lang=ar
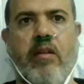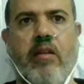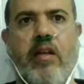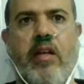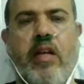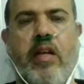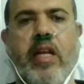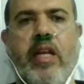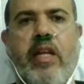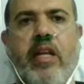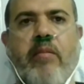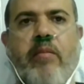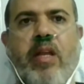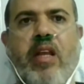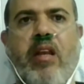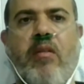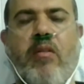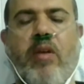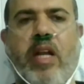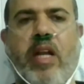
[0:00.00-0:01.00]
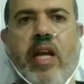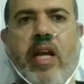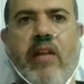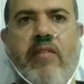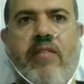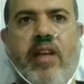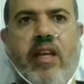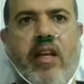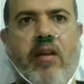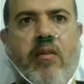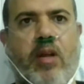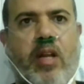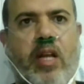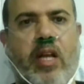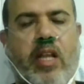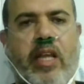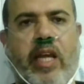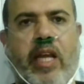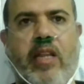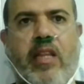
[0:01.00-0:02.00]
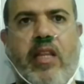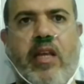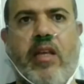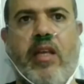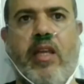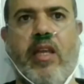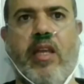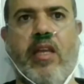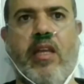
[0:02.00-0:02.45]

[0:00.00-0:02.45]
راجل جميل وانا على فكره والله دعيت لك